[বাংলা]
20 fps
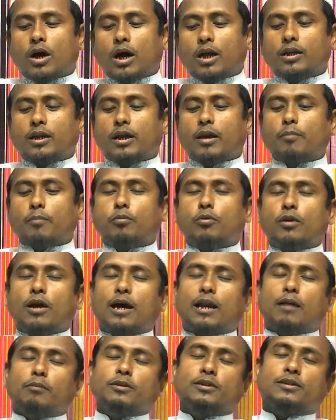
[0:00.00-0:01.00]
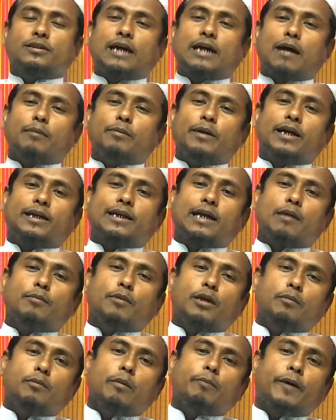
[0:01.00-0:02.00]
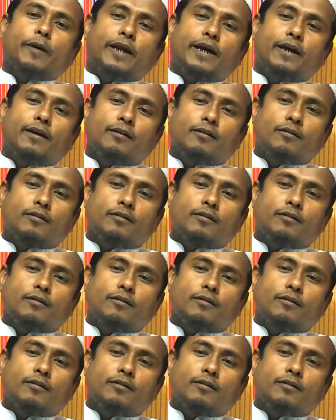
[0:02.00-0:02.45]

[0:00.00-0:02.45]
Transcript: আল্লাহ রব্বুল আলমিন সাহাবাই কেরামের ব্যাপারে